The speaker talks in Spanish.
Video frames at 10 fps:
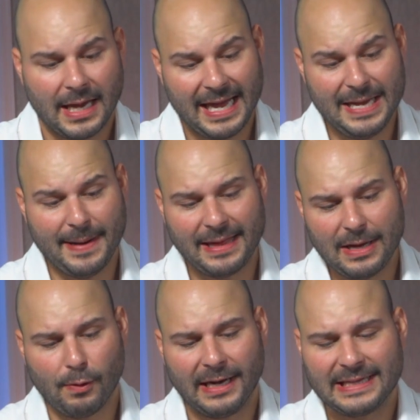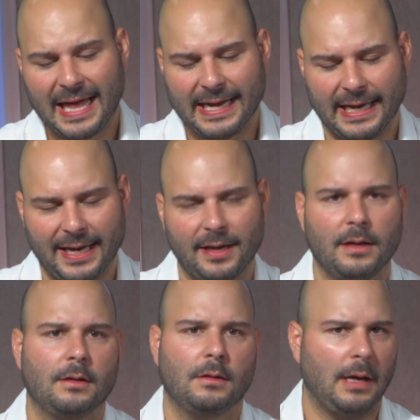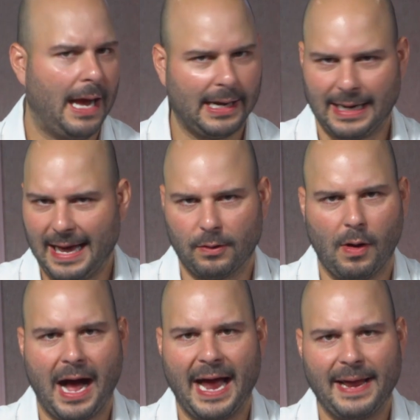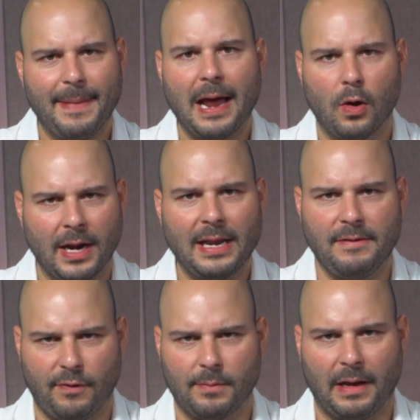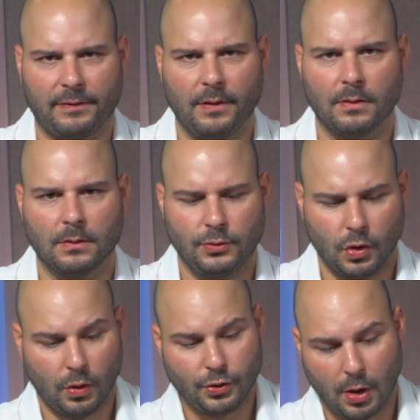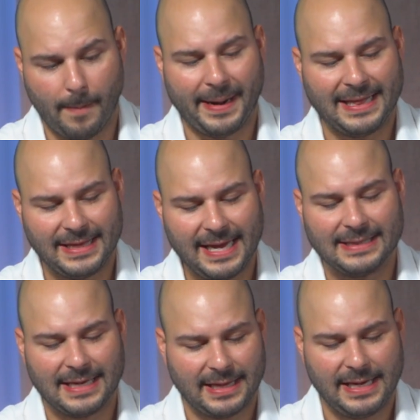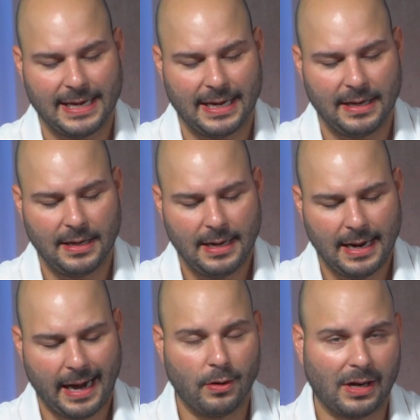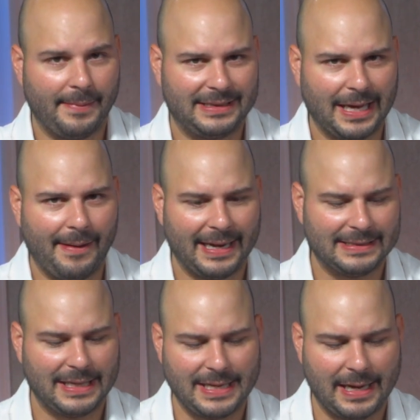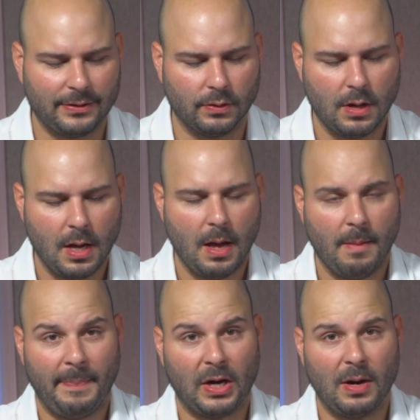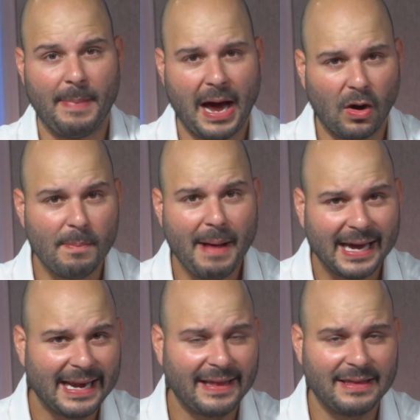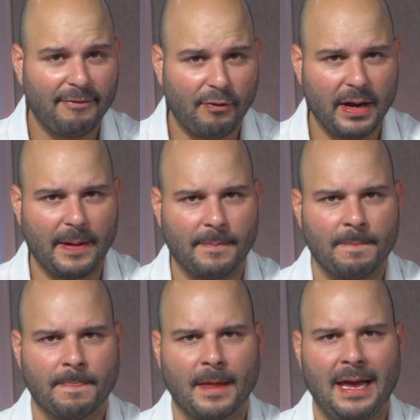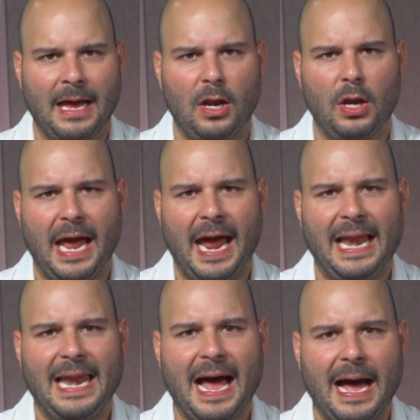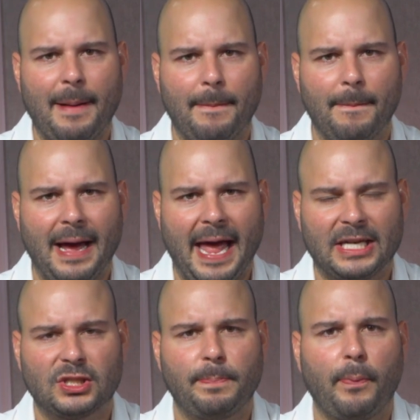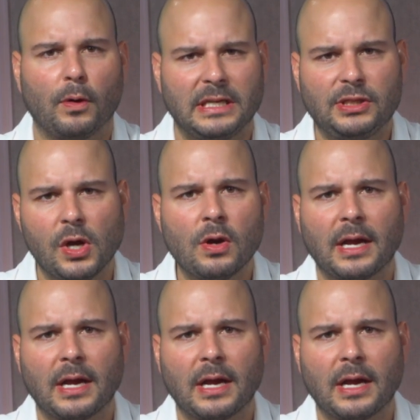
Y me di cuenta de que, claro, hay valor en la información. Yo, yo aprendí ese día en lo que me estaban enseñando. Pero el valor más grande fue la exposición